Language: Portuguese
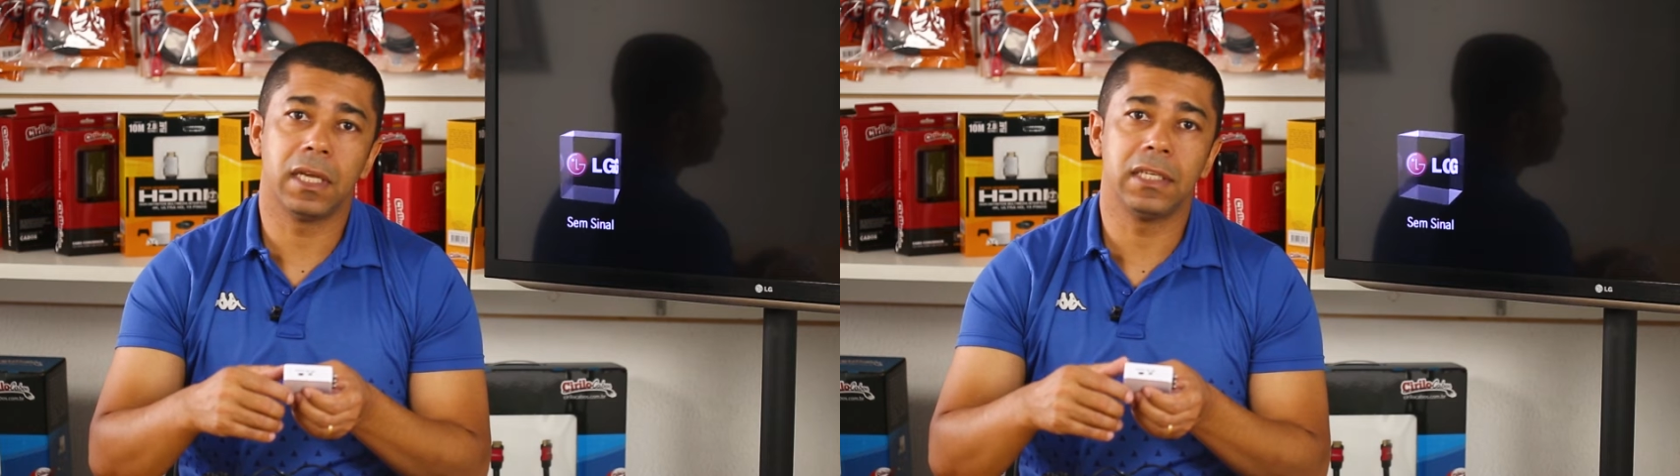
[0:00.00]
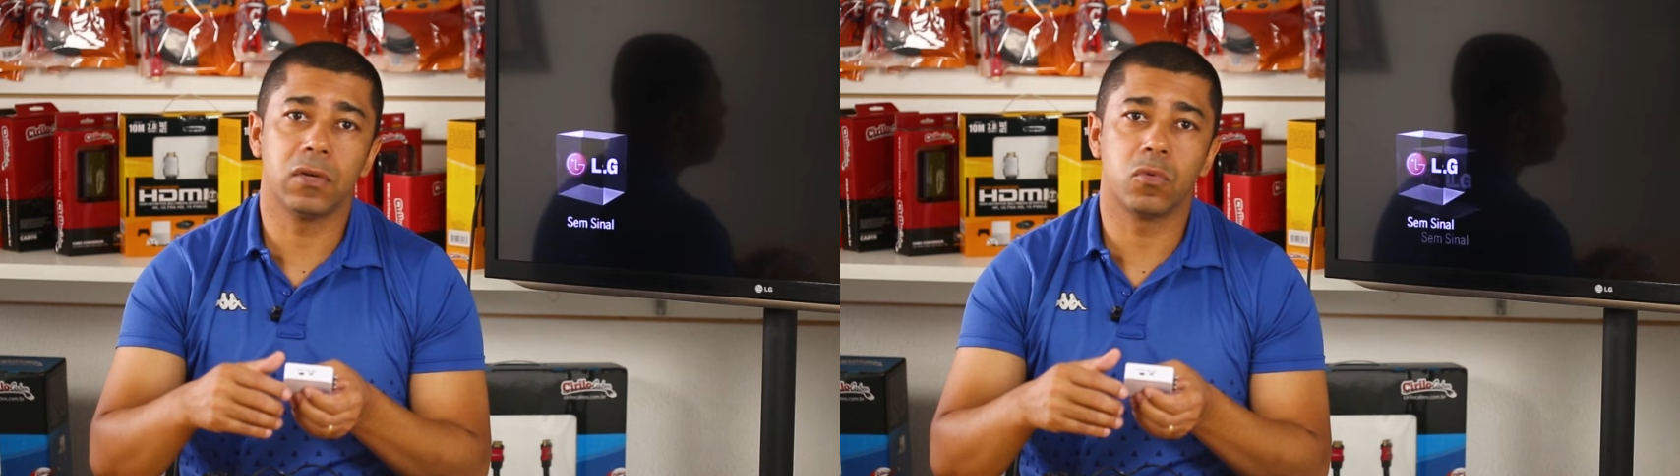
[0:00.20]

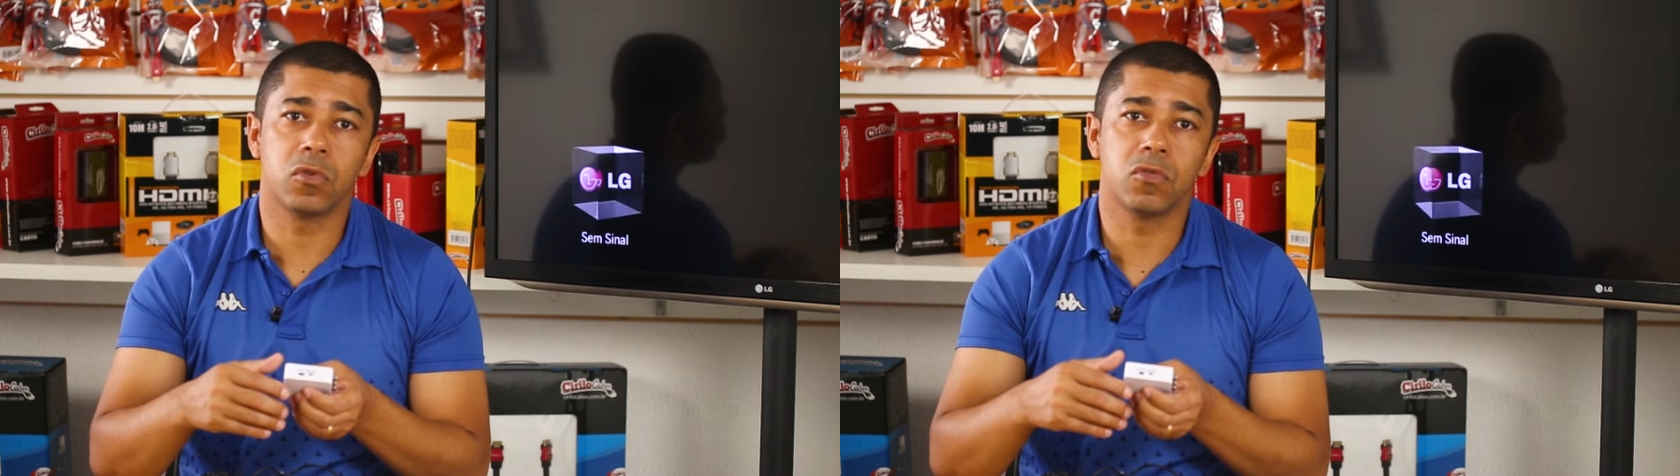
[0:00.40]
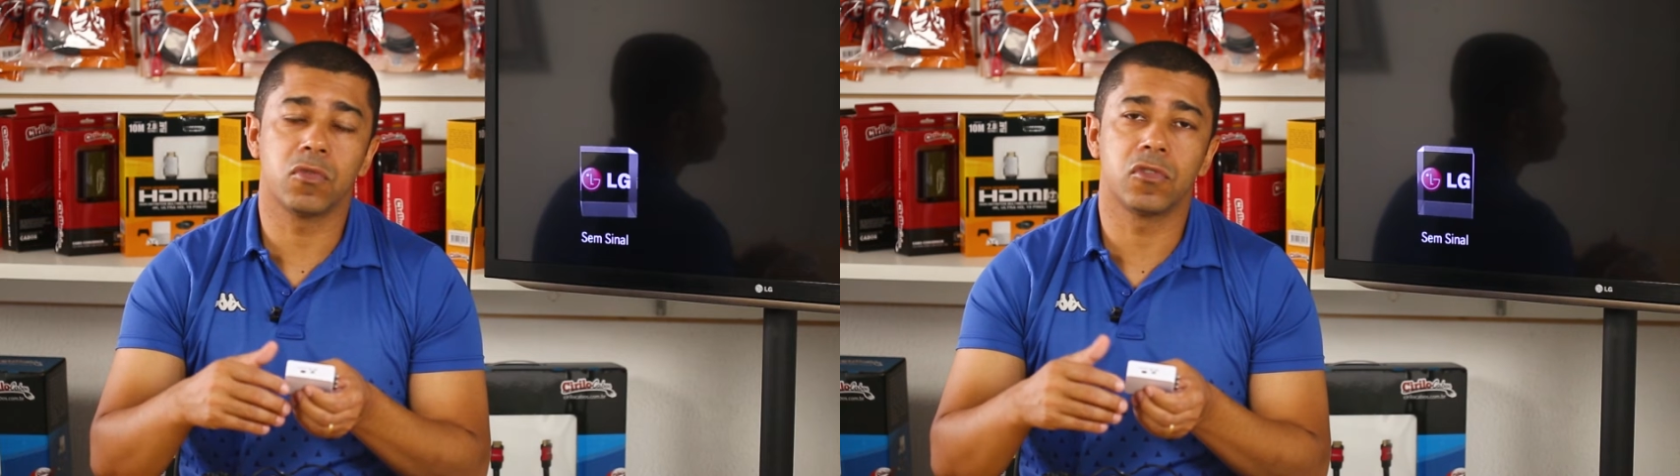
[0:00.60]
Daí de
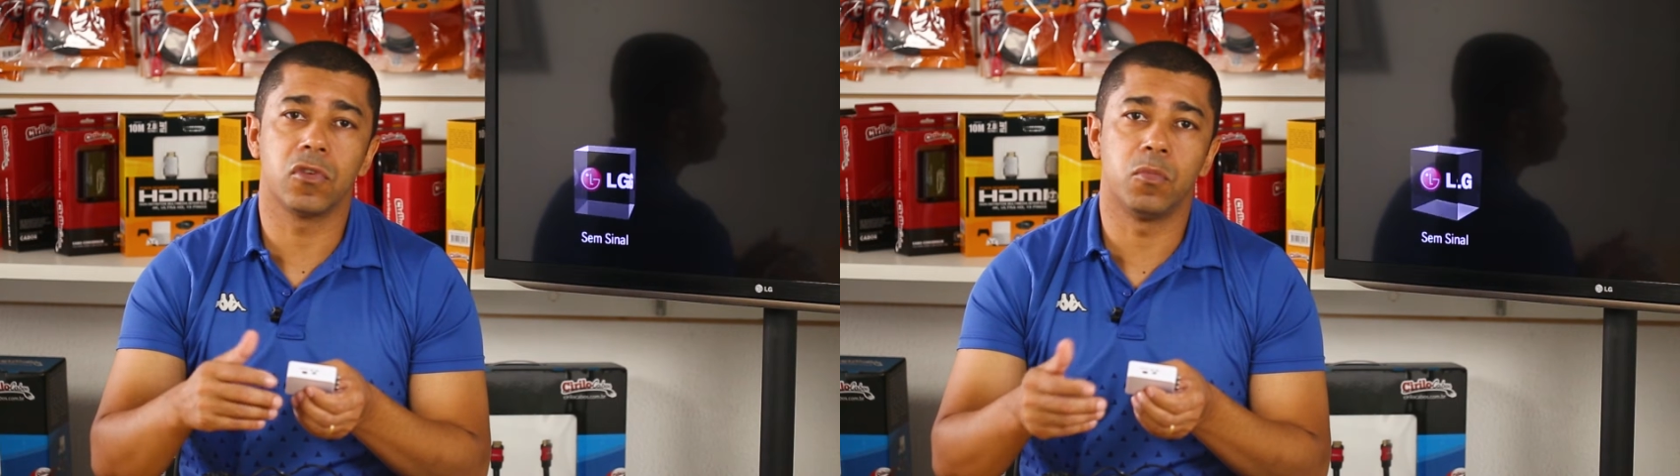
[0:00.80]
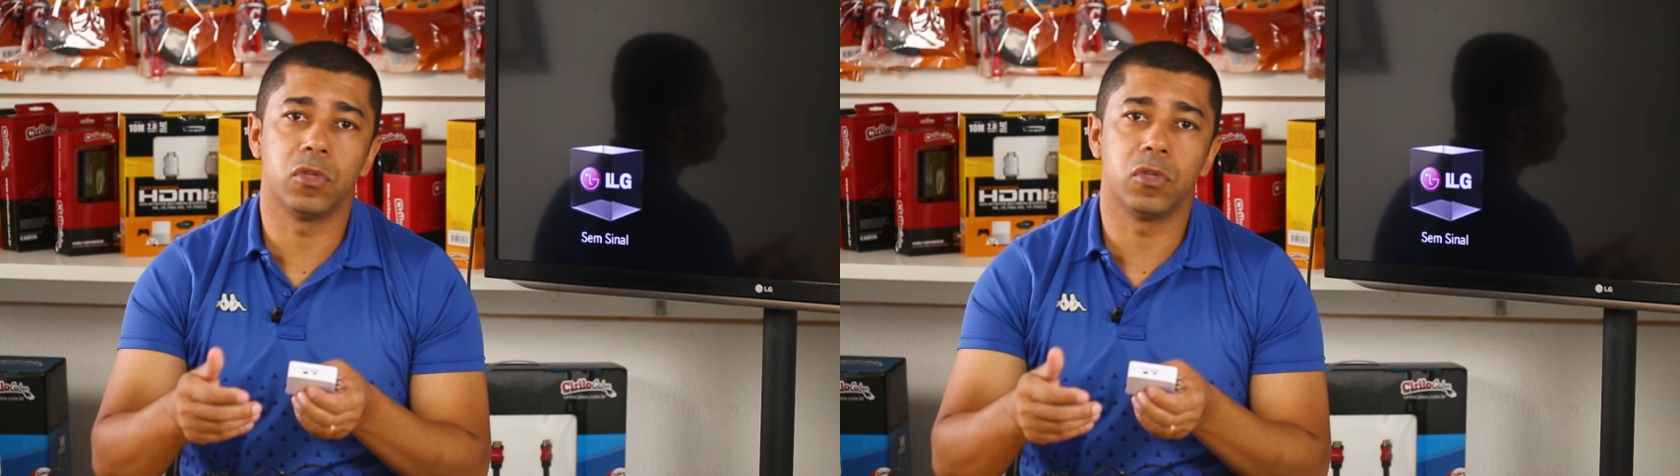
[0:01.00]
acordo com o seu